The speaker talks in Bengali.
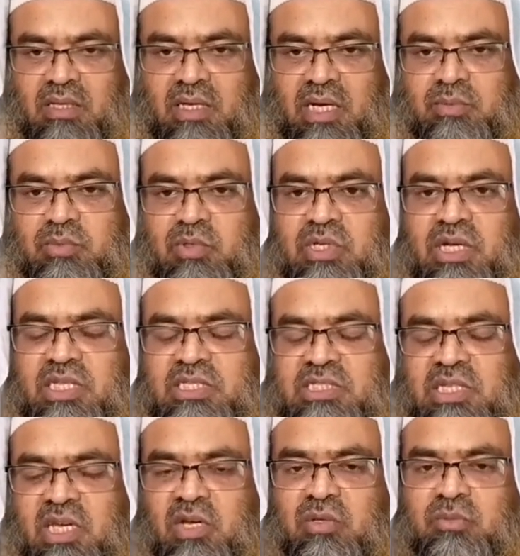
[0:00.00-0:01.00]
আব্দুল কাদের
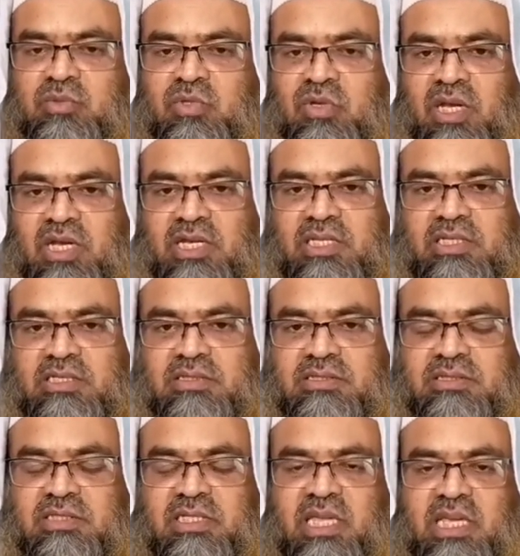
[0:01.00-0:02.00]
জিলানি রহমতুল্লাহ আলী
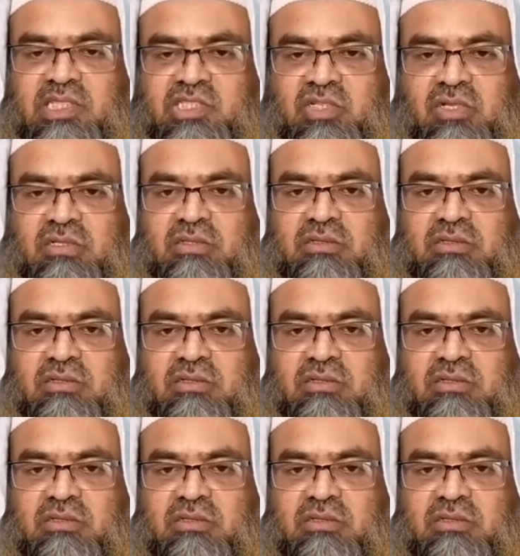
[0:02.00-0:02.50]
তিনি একজন